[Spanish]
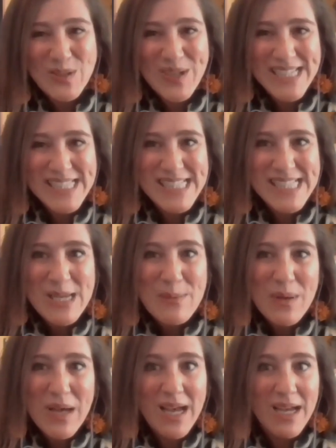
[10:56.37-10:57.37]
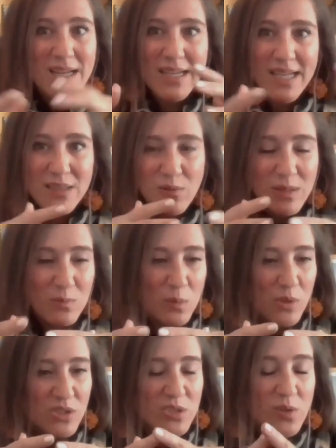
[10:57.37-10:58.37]
virus encima, eh,
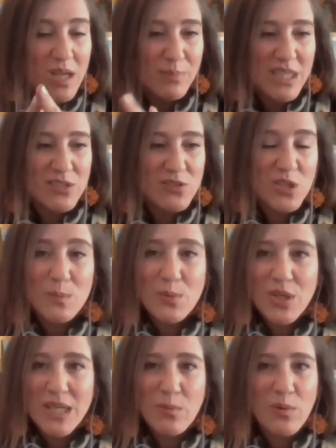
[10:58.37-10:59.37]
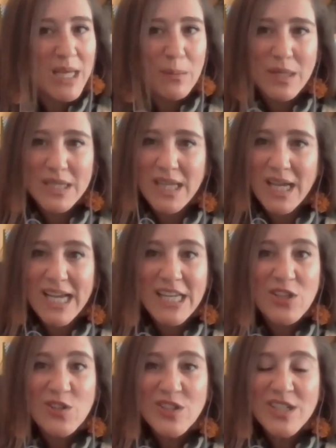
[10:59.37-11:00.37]
tuvimos un proceso de adaptación, pero dijimos ya para este
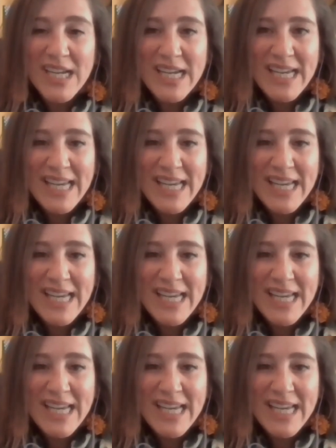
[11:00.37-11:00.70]
año